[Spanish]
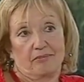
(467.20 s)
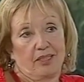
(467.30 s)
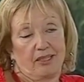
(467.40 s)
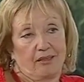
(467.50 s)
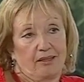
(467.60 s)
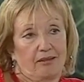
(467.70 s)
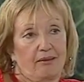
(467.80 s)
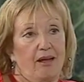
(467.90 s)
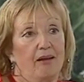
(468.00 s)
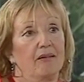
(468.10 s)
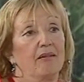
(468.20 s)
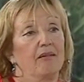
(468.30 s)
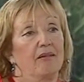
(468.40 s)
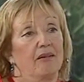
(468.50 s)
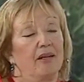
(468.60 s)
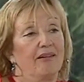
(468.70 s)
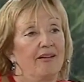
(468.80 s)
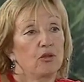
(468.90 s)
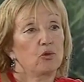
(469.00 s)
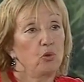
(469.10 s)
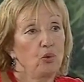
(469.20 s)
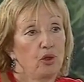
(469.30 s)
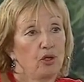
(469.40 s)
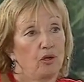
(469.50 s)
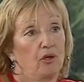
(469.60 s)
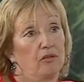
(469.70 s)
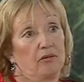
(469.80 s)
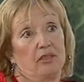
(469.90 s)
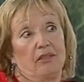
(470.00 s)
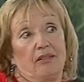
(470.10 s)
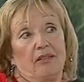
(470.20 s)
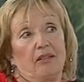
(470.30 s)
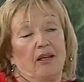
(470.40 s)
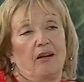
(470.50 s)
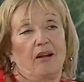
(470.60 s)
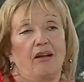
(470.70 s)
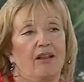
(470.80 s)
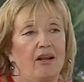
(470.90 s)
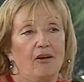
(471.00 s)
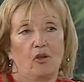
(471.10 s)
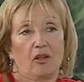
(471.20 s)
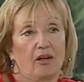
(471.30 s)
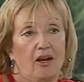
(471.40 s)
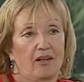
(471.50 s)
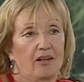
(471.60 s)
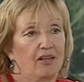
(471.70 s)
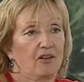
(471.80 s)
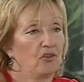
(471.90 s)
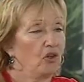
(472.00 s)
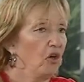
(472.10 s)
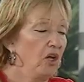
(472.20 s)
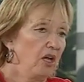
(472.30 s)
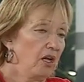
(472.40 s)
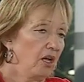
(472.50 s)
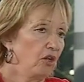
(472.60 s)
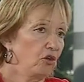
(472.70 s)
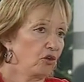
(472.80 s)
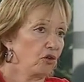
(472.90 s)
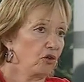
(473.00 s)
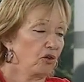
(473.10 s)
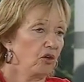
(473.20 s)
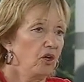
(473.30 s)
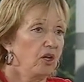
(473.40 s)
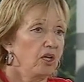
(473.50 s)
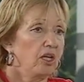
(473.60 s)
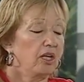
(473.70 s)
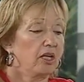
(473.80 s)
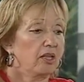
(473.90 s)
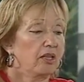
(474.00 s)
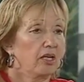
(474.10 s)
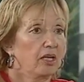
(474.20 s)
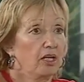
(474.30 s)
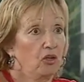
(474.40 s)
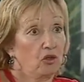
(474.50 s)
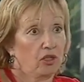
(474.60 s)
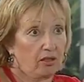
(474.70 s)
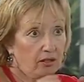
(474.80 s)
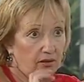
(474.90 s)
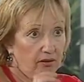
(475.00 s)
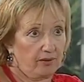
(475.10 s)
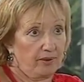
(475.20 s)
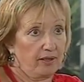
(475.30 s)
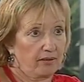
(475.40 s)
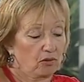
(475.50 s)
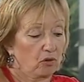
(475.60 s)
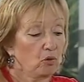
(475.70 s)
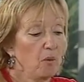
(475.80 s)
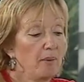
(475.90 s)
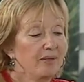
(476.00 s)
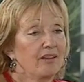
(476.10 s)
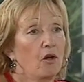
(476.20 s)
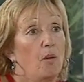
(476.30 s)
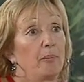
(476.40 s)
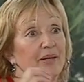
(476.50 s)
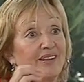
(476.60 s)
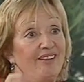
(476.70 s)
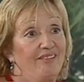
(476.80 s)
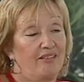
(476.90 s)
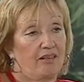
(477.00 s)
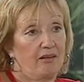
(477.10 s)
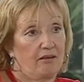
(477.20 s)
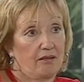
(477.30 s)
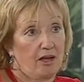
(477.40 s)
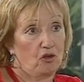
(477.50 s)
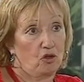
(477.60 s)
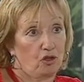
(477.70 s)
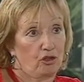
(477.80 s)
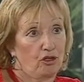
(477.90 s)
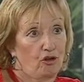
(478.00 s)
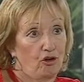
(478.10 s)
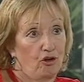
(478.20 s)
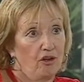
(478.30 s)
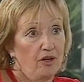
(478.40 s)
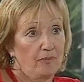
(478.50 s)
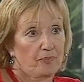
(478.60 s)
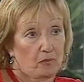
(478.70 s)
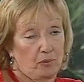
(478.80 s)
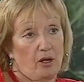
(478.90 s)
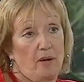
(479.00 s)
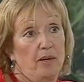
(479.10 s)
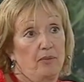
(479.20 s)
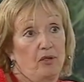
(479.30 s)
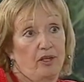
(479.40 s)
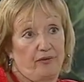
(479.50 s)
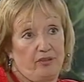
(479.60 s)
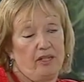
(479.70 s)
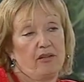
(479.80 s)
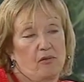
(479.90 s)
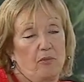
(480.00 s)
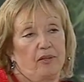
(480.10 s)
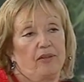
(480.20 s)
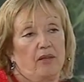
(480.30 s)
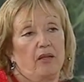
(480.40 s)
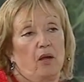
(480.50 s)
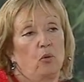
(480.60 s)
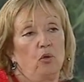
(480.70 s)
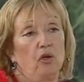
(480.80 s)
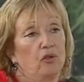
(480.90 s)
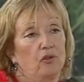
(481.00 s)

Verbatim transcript: eh, están en estudio y en realidad lo de la radiación, el doctor este, creo que es sumamente competente en el diagnóstico por la mamografía y como dice hay algunos que